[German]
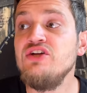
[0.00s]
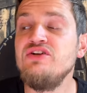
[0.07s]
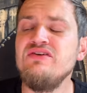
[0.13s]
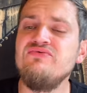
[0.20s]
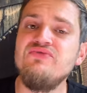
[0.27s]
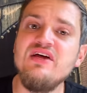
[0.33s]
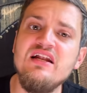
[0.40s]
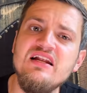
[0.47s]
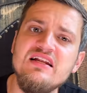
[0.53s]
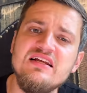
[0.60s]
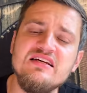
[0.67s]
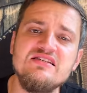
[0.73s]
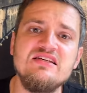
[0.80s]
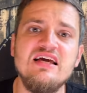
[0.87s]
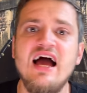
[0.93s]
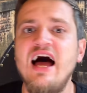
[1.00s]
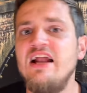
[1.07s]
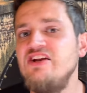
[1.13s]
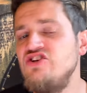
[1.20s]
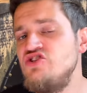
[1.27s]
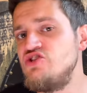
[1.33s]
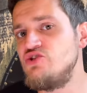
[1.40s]
die finden das gar
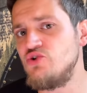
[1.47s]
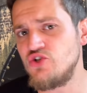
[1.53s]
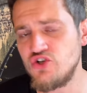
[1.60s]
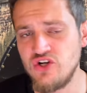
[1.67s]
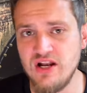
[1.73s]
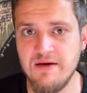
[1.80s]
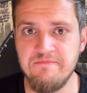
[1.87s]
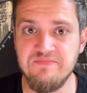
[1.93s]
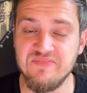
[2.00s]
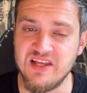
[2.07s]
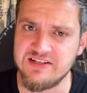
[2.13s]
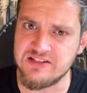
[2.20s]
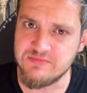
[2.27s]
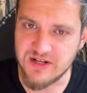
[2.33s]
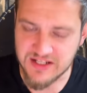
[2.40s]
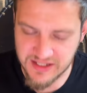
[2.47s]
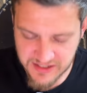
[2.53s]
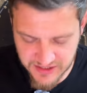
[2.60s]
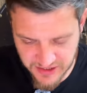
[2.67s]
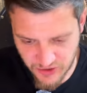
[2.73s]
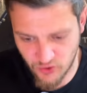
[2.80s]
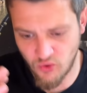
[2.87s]
nicht so schlimm, dass man
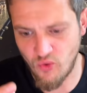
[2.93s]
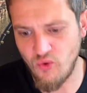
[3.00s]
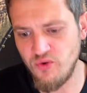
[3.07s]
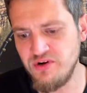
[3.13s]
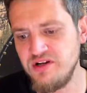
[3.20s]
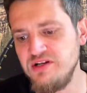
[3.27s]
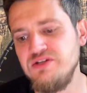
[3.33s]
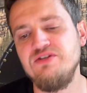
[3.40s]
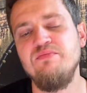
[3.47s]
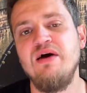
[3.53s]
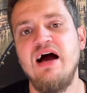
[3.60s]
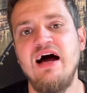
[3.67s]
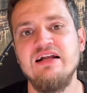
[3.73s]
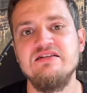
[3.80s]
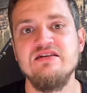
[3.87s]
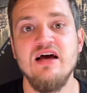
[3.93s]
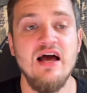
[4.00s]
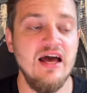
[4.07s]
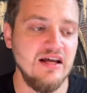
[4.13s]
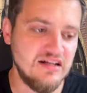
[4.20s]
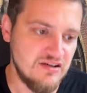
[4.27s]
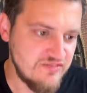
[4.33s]
jetzt die Krone nicht mehr hat.
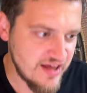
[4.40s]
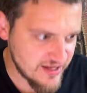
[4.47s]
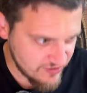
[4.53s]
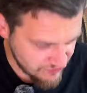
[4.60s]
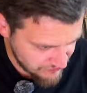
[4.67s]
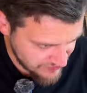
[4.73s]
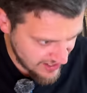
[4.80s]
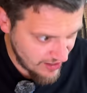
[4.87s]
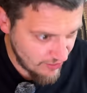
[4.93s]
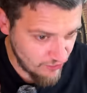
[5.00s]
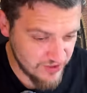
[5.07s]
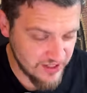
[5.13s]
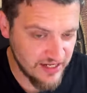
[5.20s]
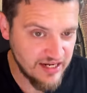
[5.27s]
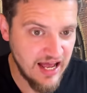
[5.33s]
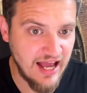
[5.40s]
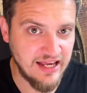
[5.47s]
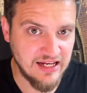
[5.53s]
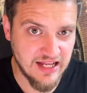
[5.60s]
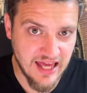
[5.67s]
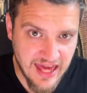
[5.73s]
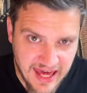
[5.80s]
Da werden Frauen in
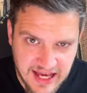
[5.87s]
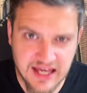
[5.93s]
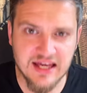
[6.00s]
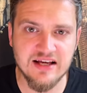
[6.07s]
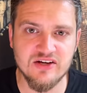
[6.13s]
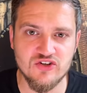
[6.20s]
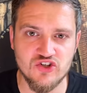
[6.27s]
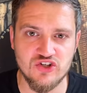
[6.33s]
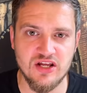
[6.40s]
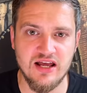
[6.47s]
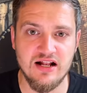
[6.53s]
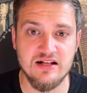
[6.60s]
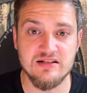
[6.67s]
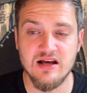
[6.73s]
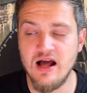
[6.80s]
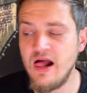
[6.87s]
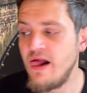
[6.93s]
eine Ecke gestellt.